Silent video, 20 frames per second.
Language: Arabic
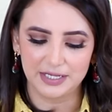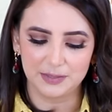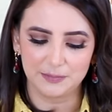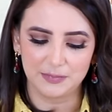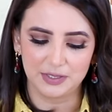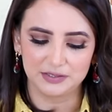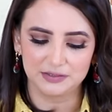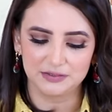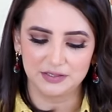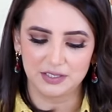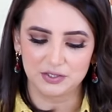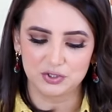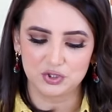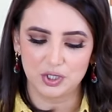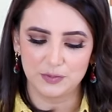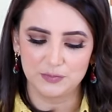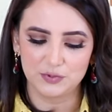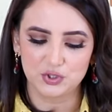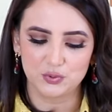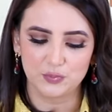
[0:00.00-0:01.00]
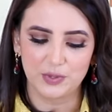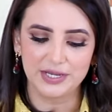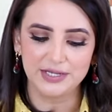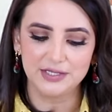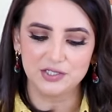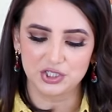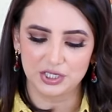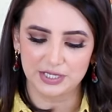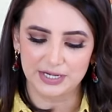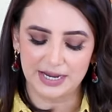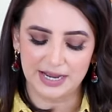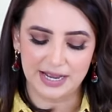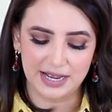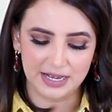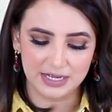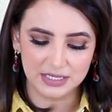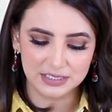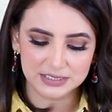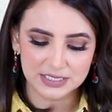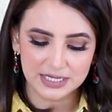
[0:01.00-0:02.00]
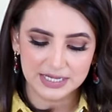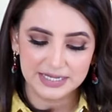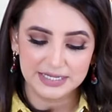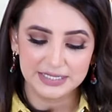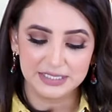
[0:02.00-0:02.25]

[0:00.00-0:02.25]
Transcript: هيك مقطعتهم شوي شرحات